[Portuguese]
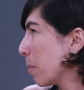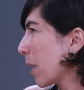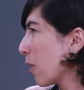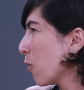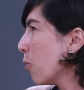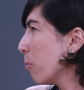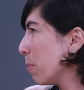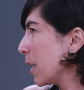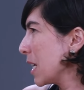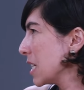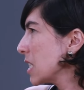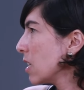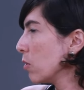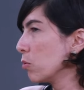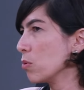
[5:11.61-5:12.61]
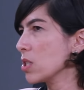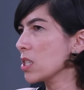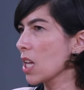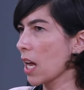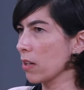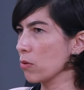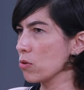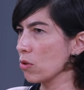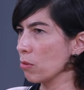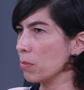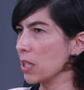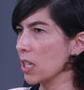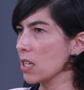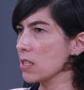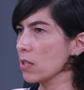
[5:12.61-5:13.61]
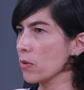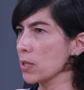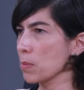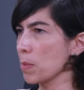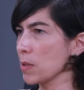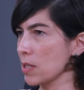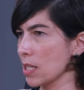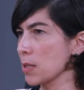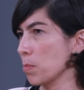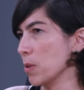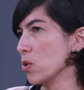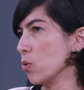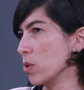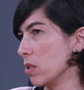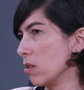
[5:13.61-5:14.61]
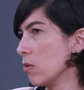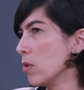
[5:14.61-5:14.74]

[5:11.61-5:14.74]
para a compreensão do Estado sobre quem são as, essas pessoas.